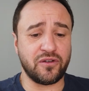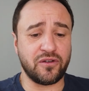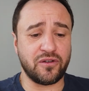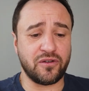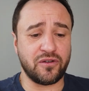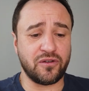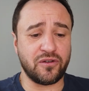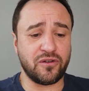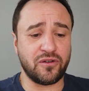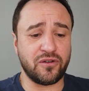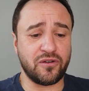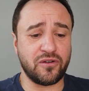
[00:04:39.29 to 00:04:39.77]

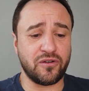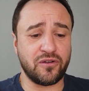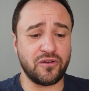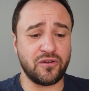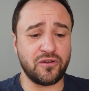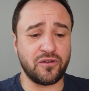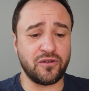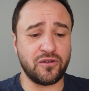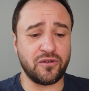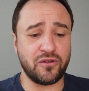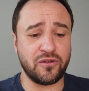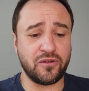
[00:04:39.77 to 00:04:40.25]

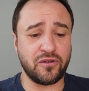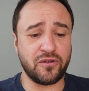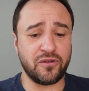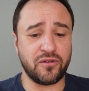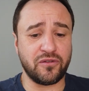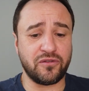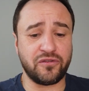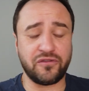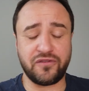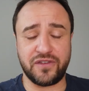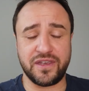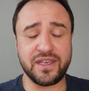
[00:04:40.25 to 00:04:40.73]

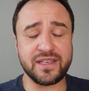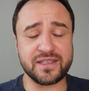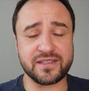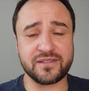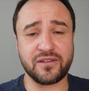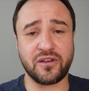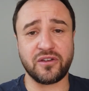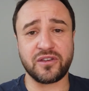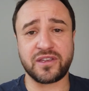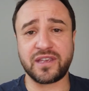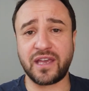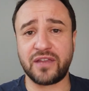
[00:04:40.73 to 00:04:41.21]
euh,
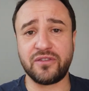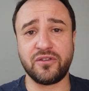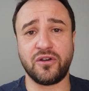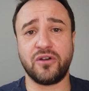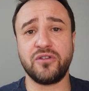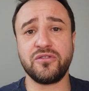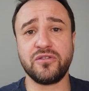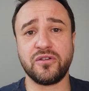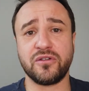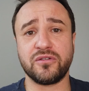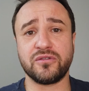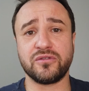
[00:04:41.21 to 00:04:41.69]
fixes,
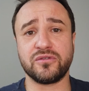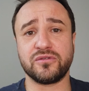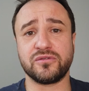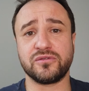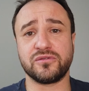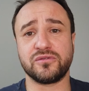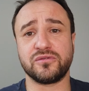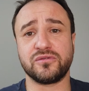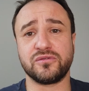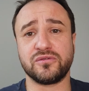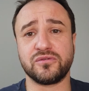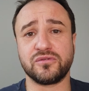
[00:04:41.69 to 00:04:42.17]
Canon,
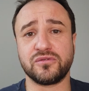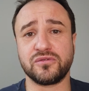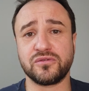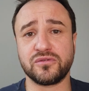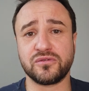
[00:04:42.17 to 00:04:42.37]
euh,